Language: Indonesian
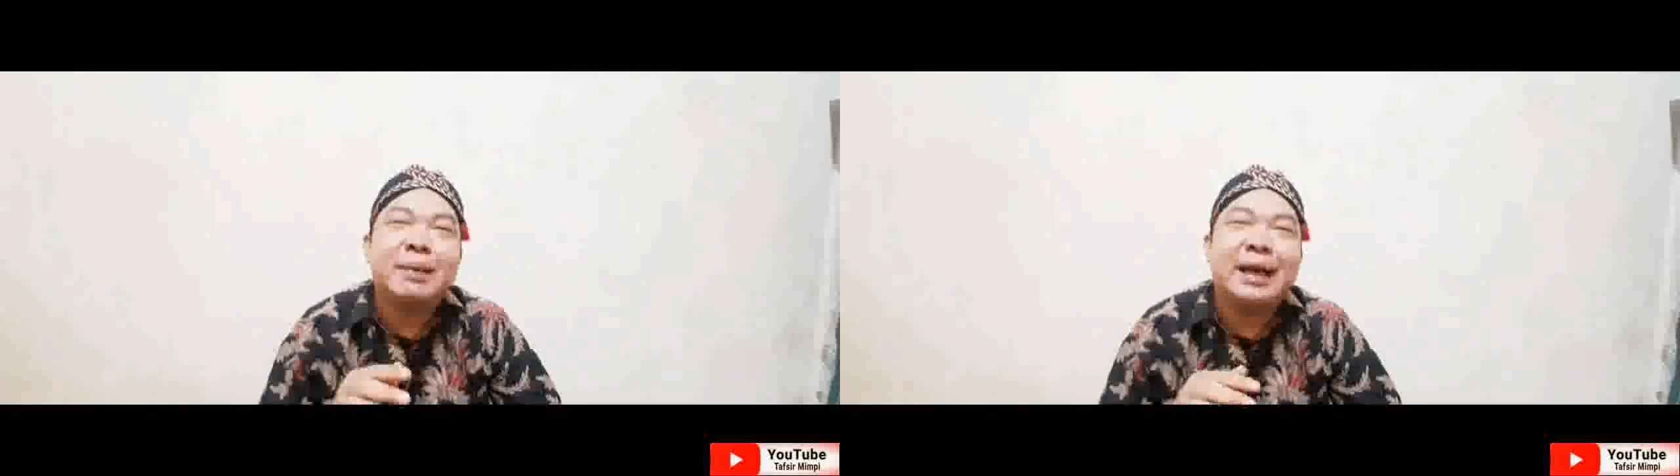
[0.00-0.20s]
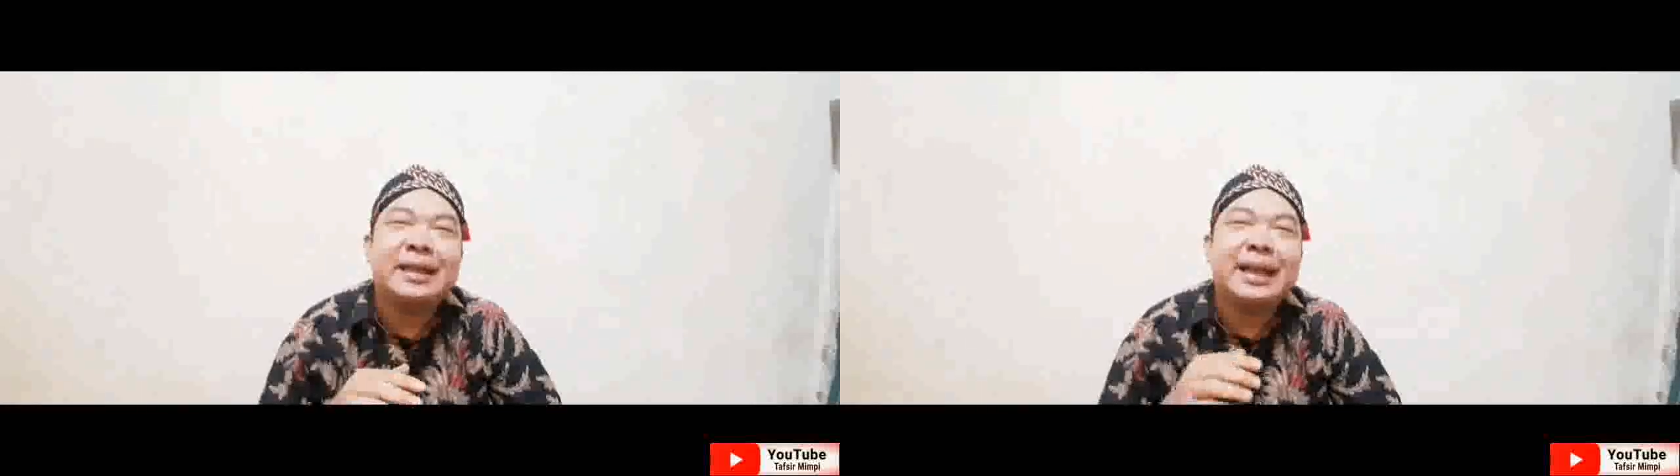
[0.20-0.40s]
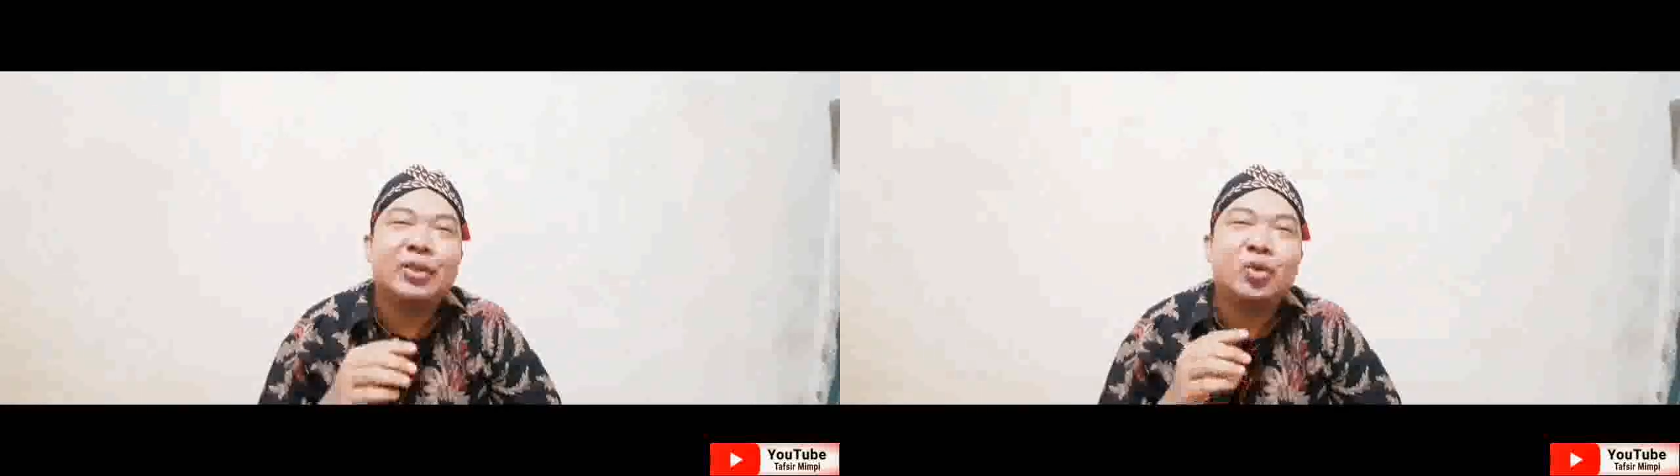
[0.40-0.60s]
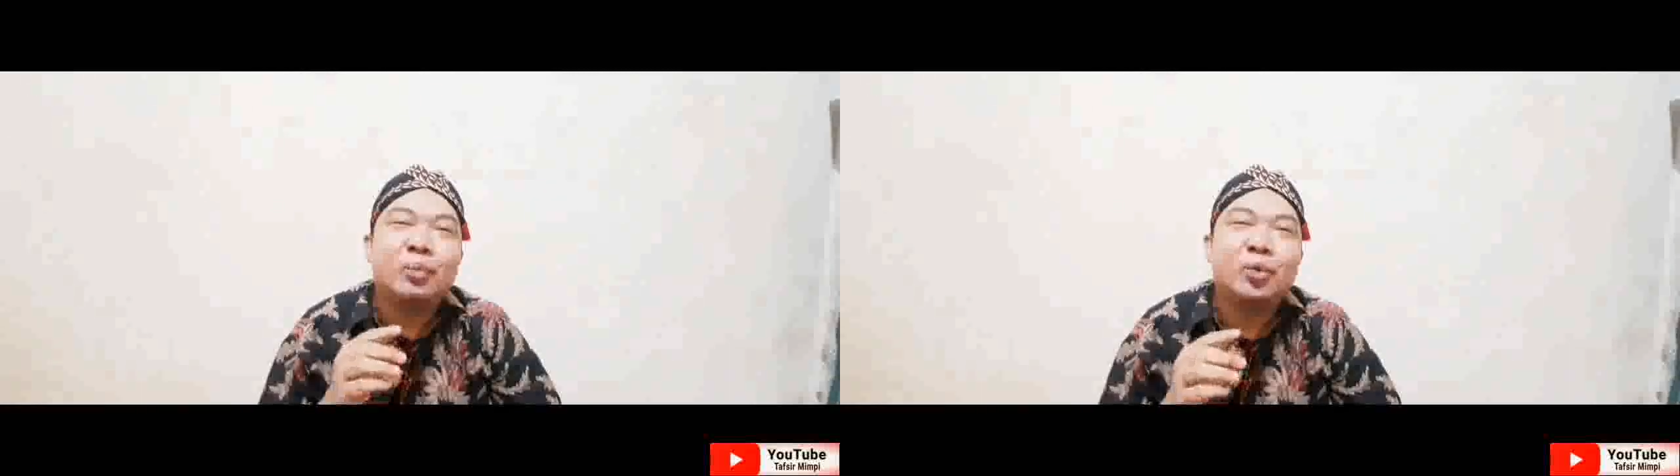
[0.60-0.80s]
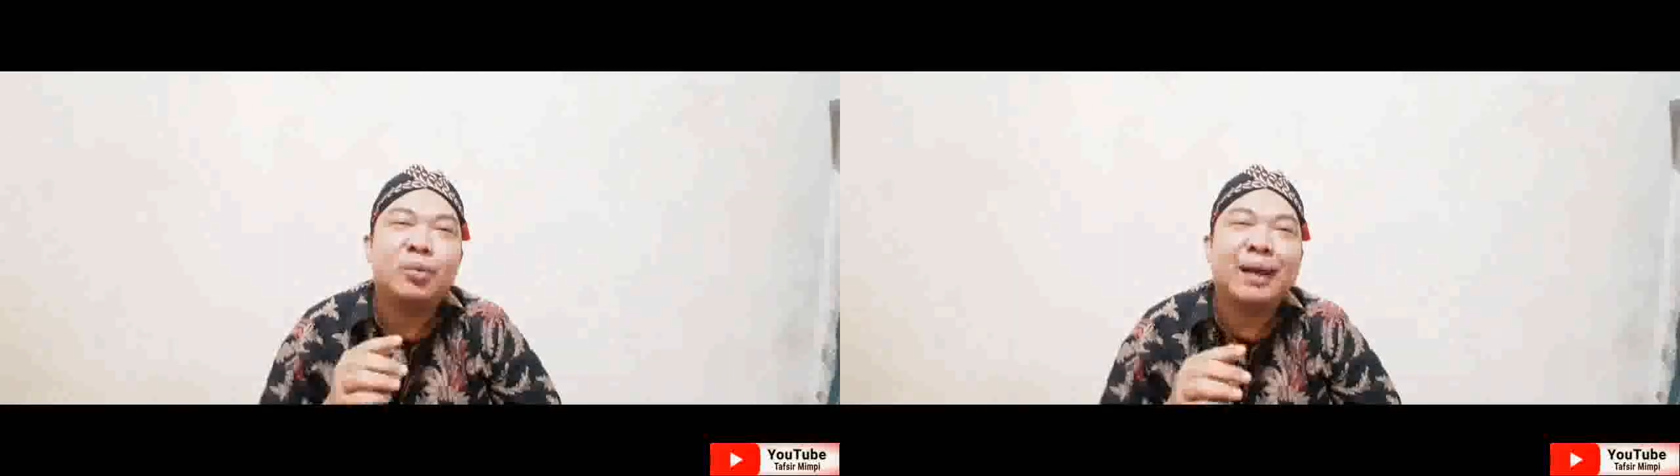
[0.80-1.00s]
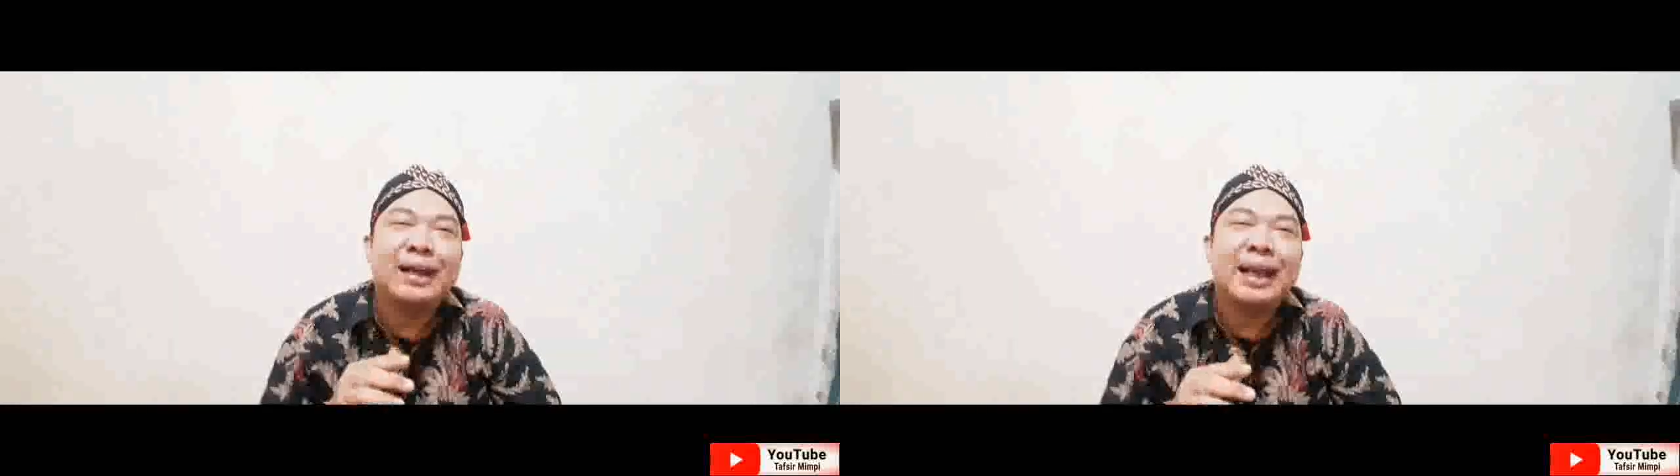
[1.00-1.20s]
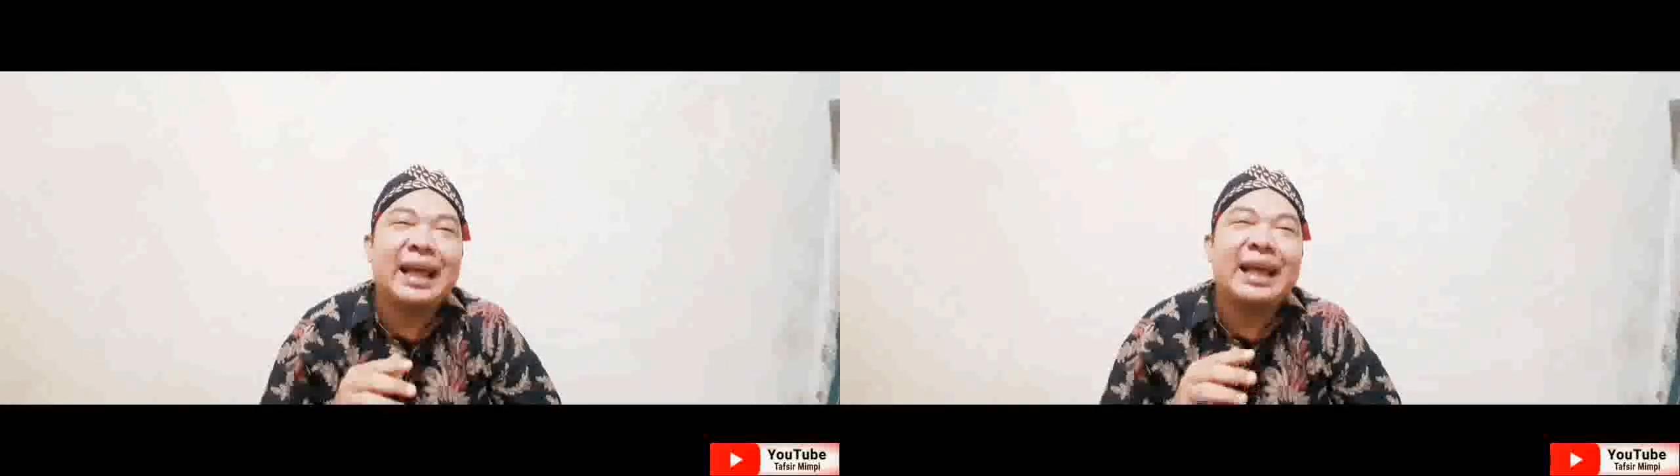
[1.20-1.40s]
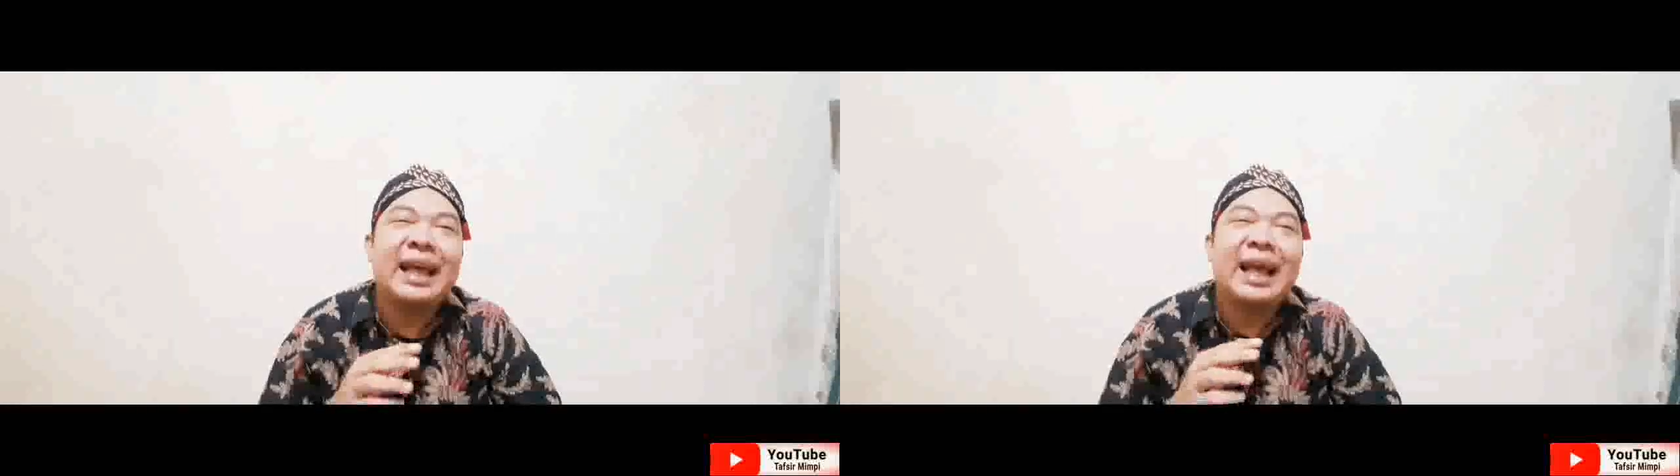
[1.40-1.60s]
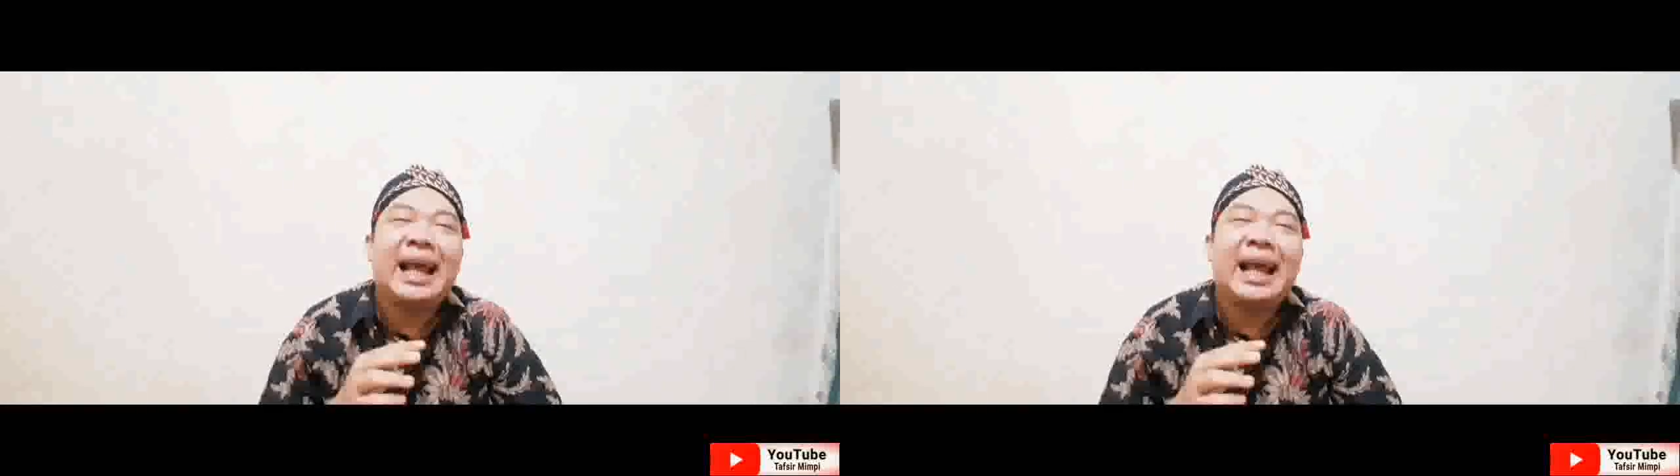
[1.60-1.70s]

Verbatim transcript: bagian tubuh mana